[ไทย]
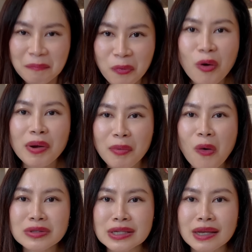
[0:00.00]
ผู้บริโภ
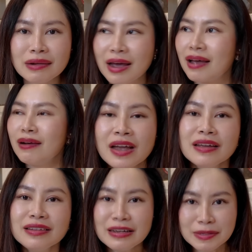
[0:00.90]
คจริงอะแล้ว
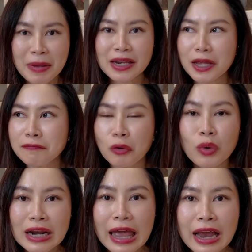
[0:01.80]
ถึงจะเป็นอินฟลู
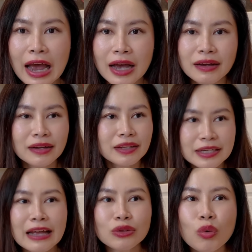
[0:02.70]
เล็กๆอะแต่
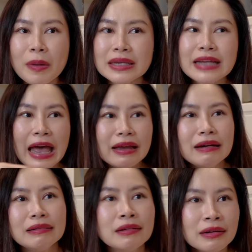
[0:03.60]
ฉันต้องไปจ่าย
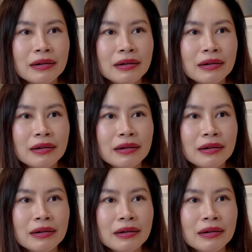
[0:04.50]
เงิน